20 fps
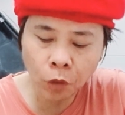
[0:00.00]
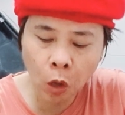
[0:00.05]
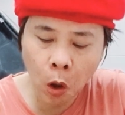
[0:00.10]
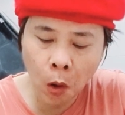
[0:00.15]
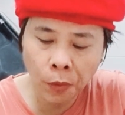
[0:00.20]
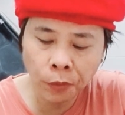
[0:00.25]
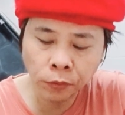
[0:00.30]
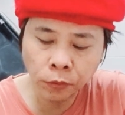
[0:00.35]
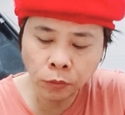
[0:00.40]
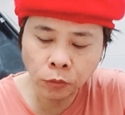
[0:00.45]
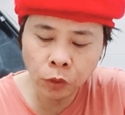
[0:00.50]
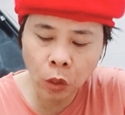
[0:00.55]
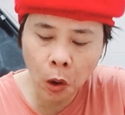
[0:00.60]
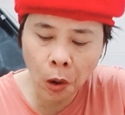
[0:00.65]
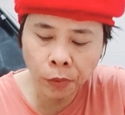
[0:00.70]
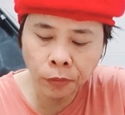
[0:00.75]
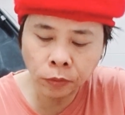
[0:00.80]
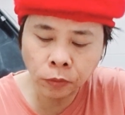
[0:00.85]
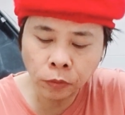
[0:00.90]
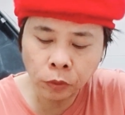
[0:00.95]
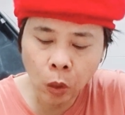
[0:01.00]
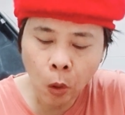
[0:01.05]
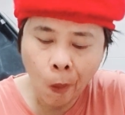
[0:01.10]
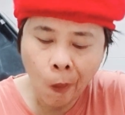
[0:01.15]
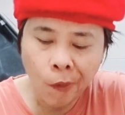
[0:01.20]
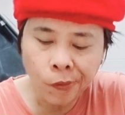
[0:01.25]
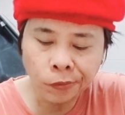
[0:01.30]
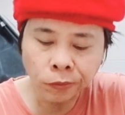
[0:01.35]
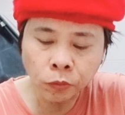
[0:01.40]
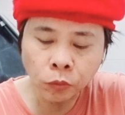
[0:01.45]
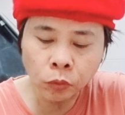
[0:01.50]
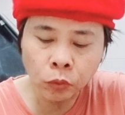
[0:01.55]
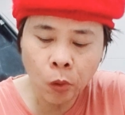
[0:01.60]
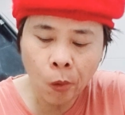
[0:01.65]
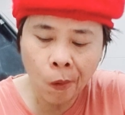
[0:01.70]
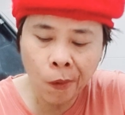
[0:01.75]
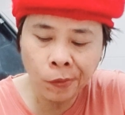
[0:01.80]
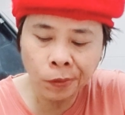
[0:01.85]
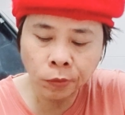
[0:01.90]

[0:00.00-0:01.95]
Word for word: 5 tổ chức sơ kết,